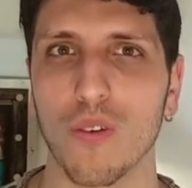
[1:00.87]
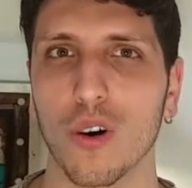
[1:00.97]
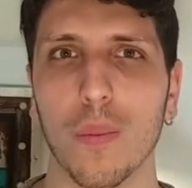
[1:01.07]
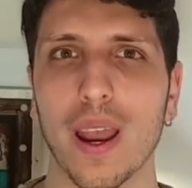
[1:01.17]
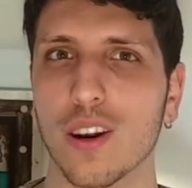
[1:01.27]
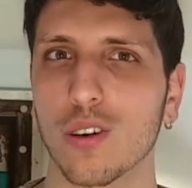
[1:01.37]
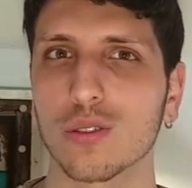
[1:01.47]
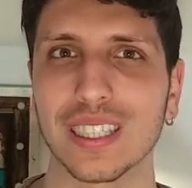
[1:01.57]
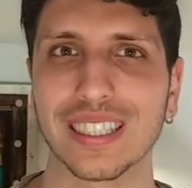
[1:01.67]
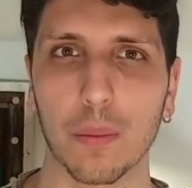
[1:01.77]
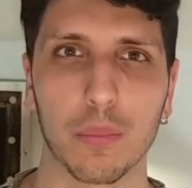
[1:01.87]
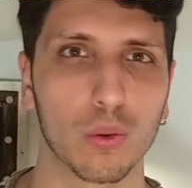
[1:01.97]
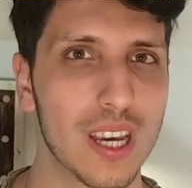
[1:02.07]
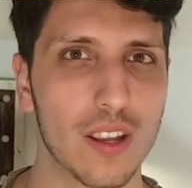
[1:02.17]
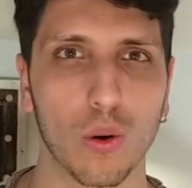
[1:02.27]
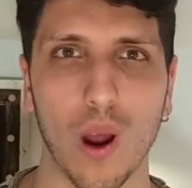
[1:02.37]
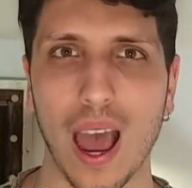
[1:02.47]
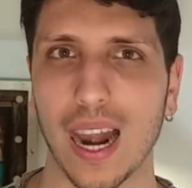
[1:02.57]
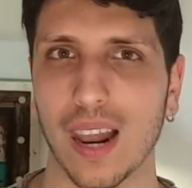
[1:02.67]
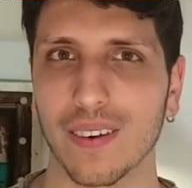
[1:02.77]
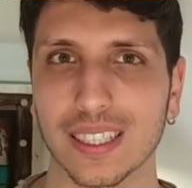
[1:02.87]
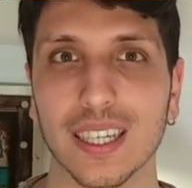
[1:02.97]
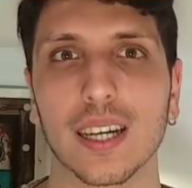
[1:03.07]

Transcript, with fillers: ormai non si sta più dietro all'avanzare